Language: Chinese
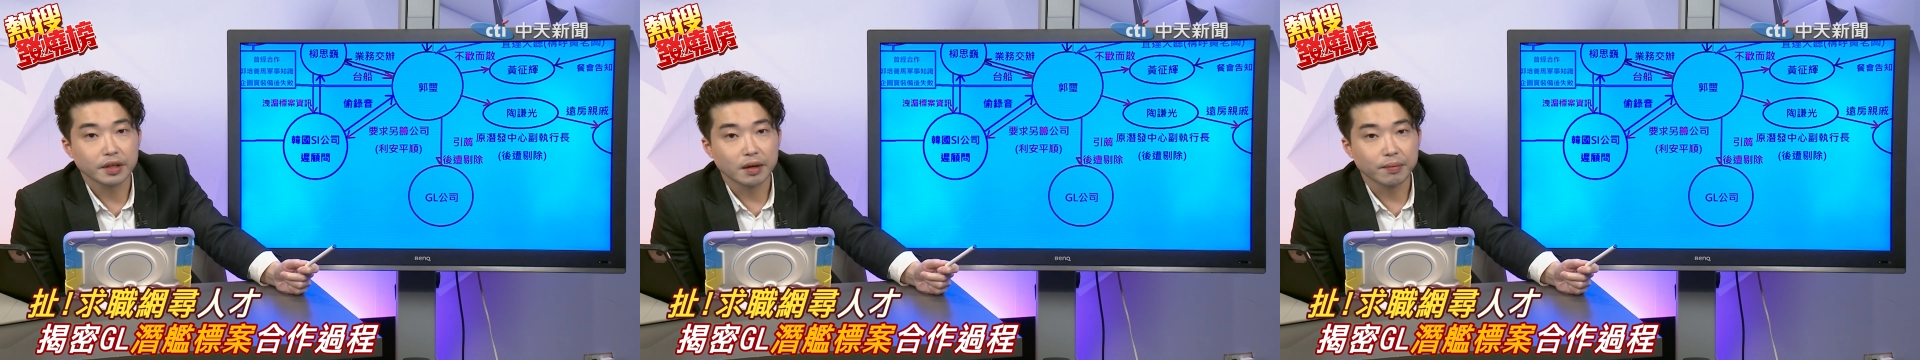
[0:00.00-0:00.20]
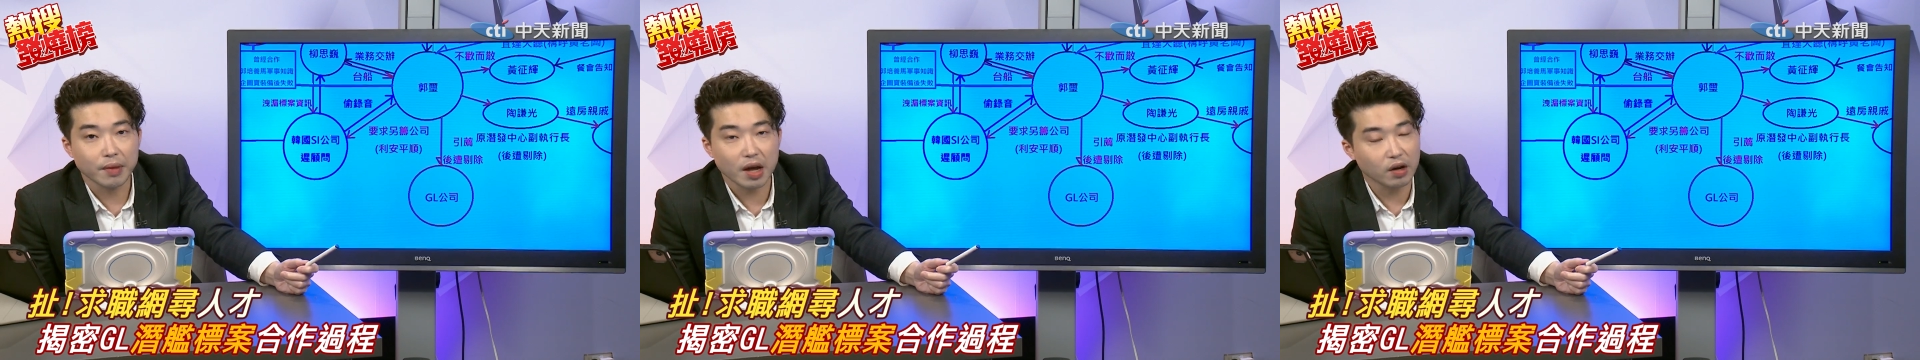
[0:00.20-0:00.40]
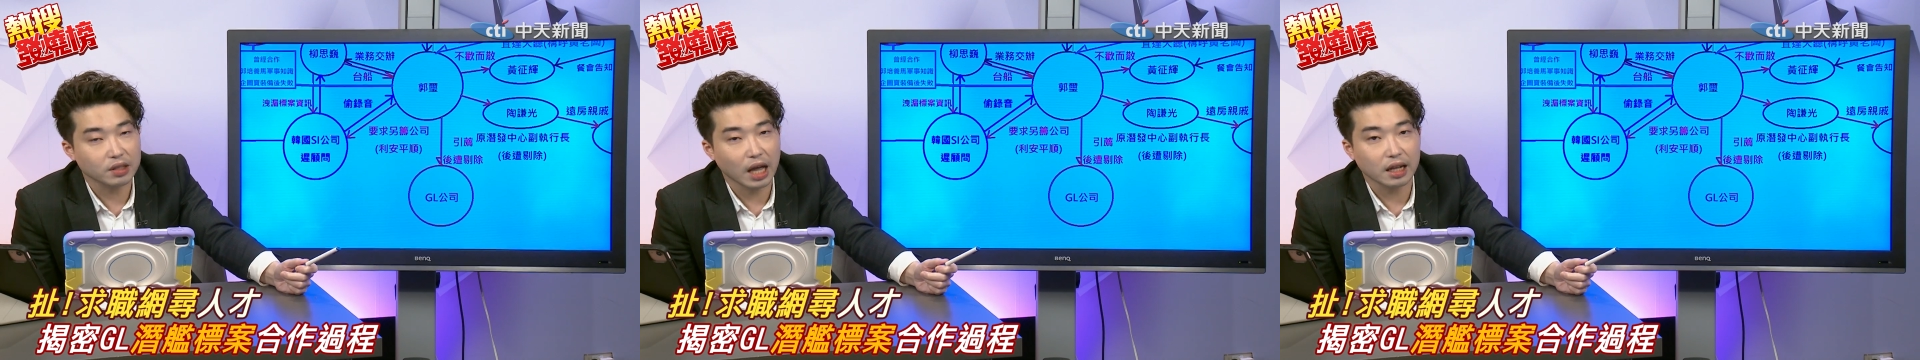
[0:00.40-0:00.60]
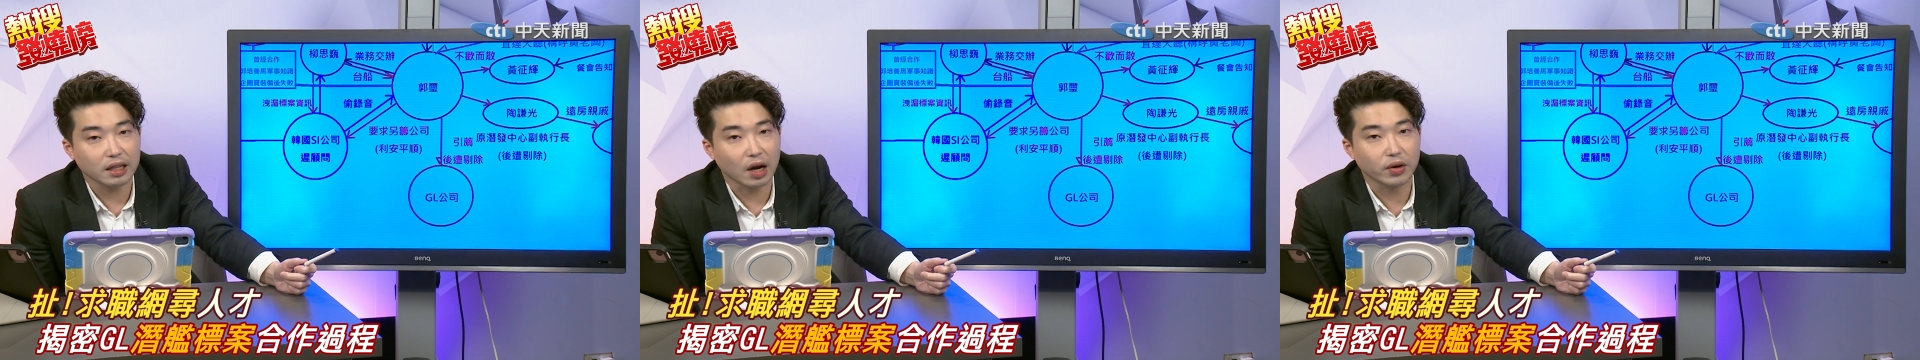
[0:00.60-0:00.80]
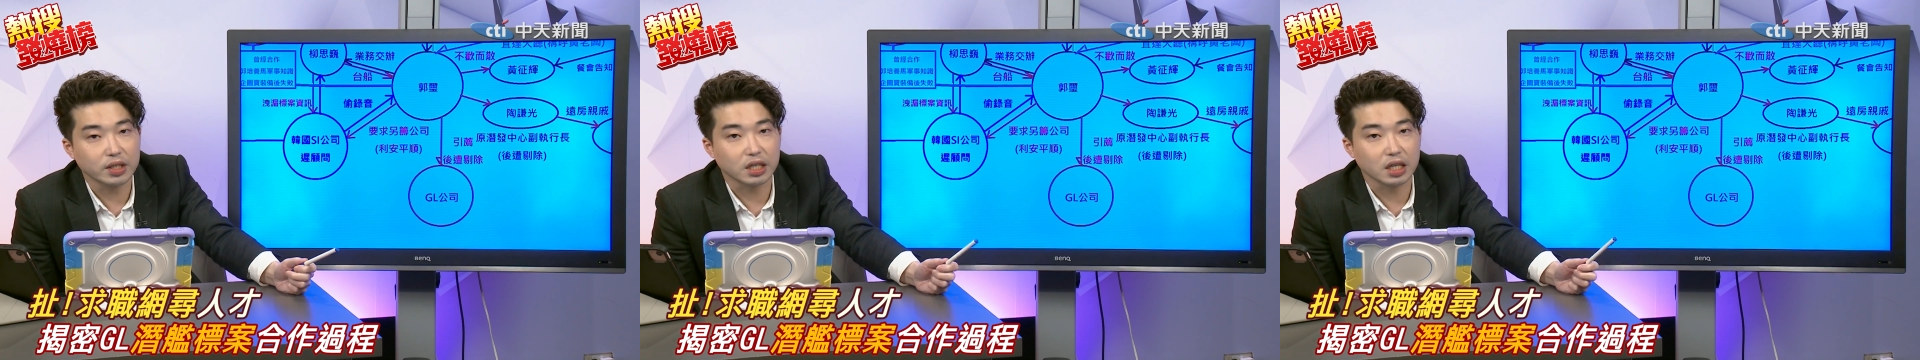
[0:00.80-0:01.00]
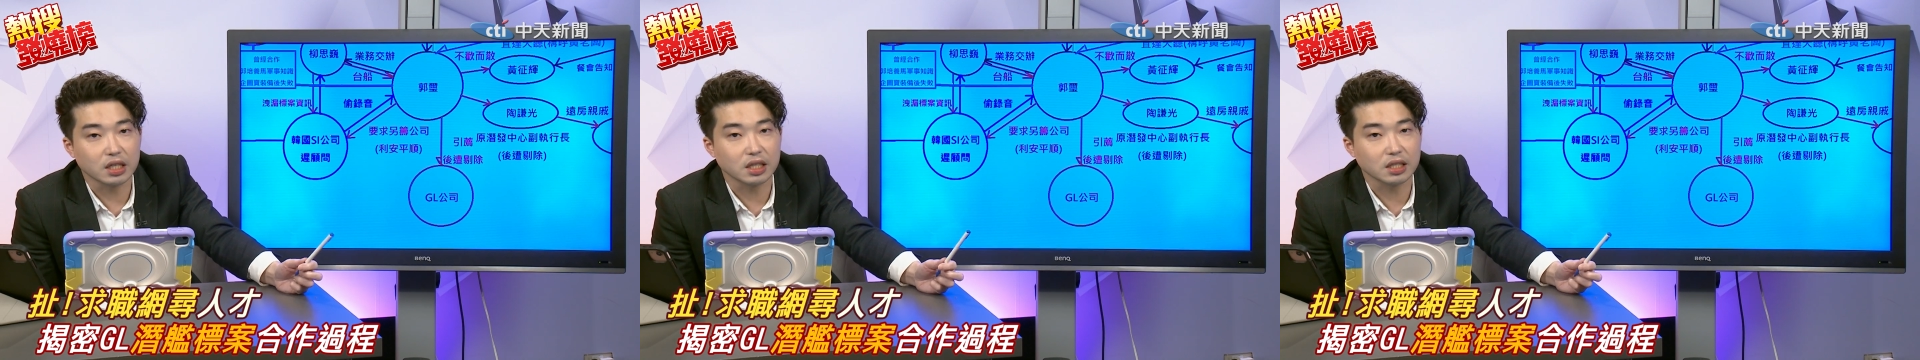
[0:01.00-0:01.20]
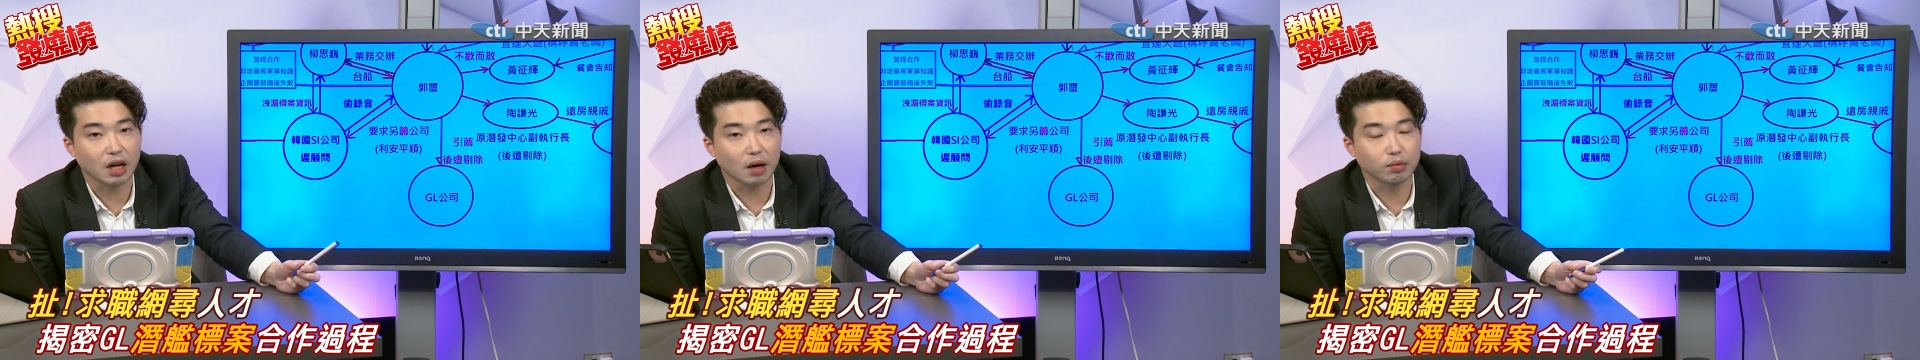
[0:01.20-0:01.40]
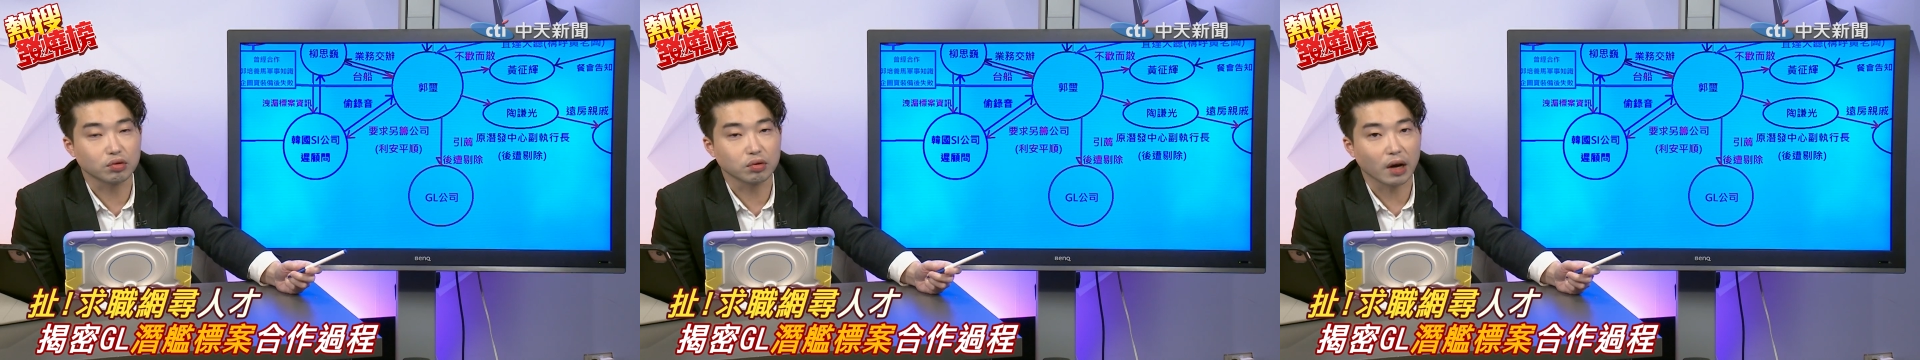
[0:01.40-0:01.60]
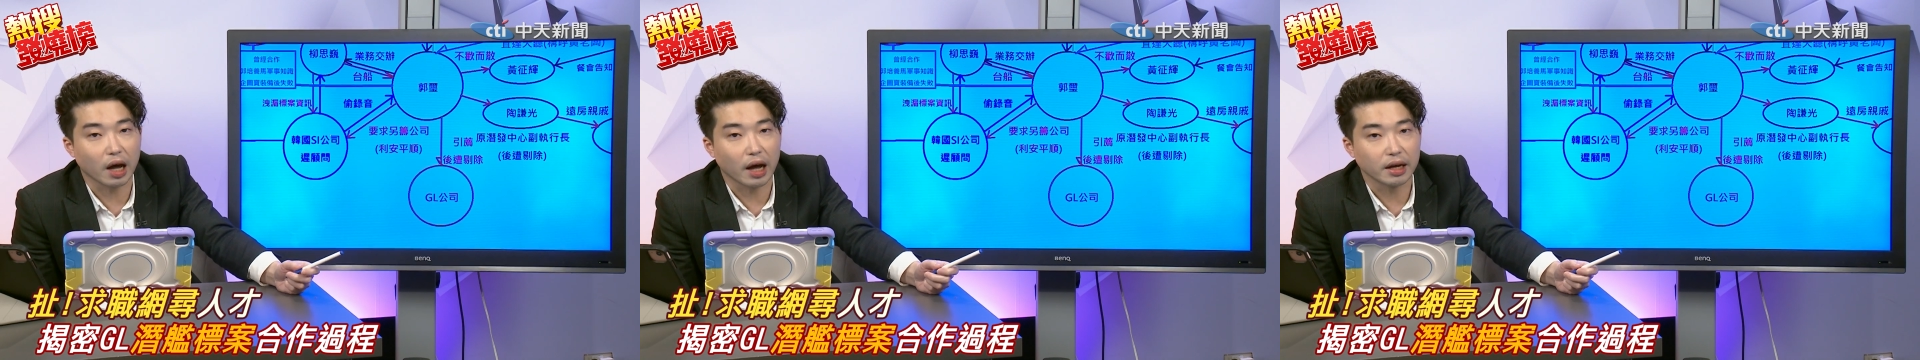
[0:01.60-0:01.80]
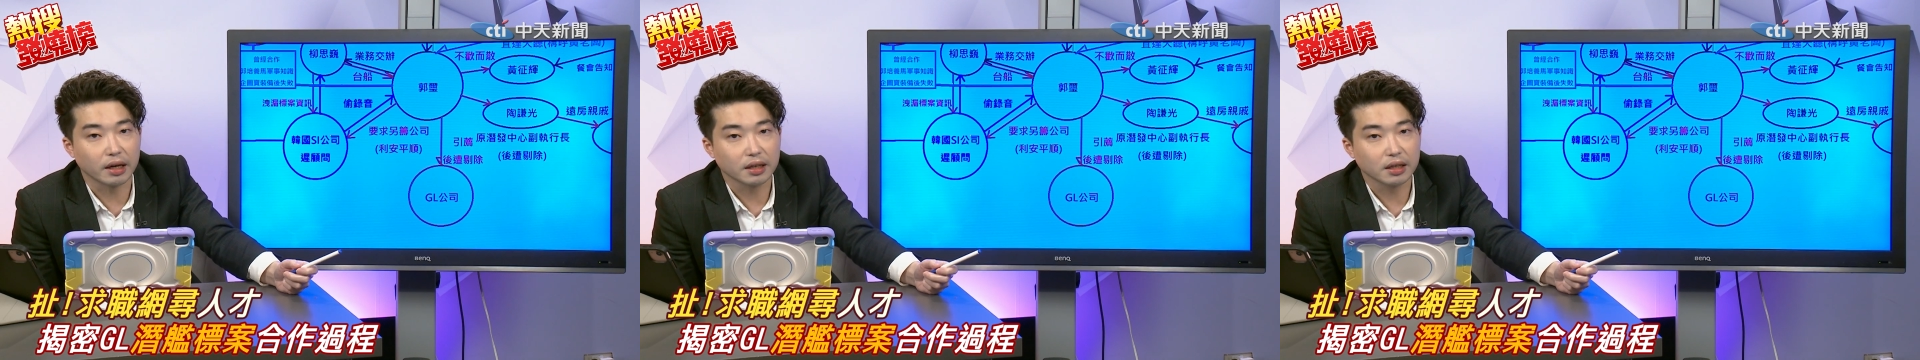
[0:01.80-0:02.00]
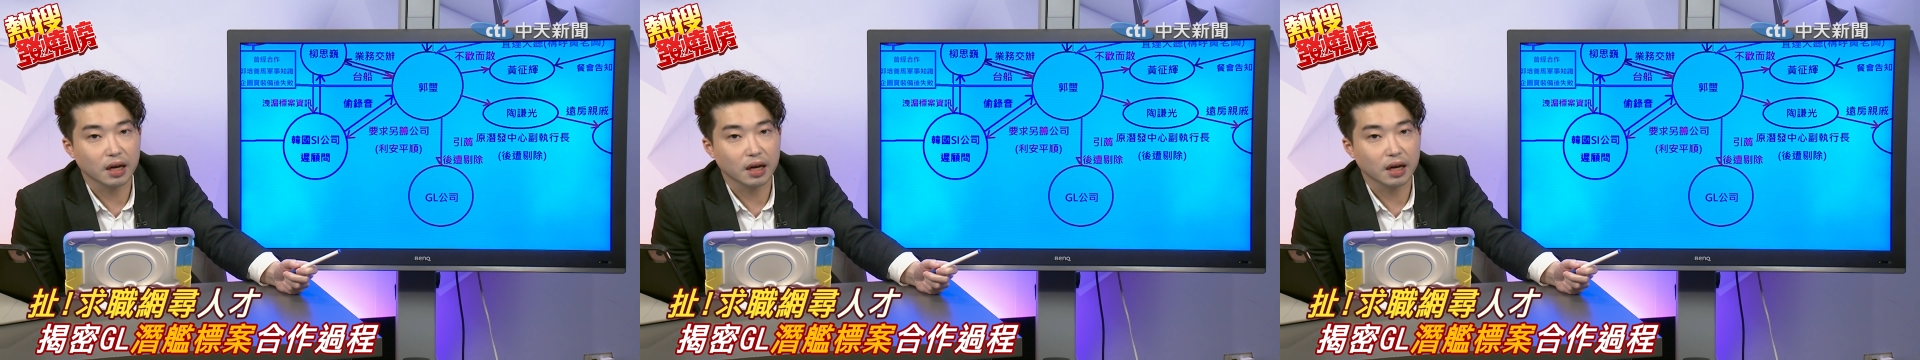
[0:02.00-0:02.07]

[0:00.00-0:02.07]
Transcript: 没有他，台湾潜舰造不出来，